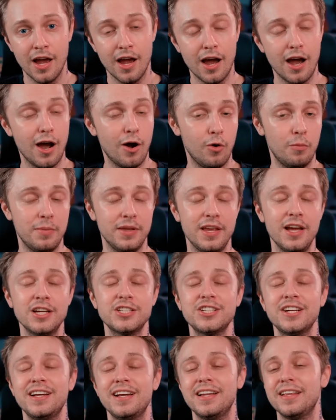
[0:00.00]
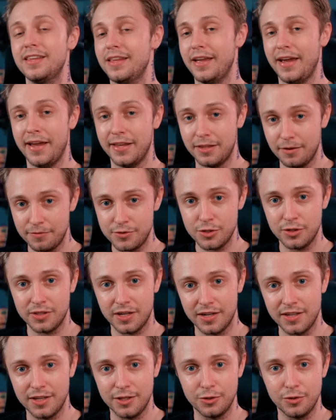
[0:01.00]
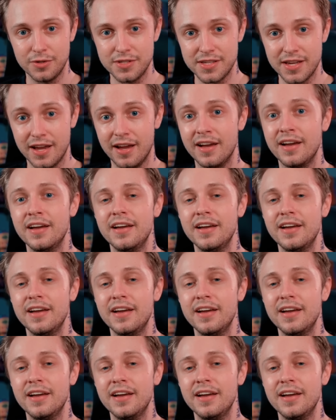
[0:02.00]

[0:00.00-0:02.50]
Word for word: А у меня же на этом все, дорогие друзья.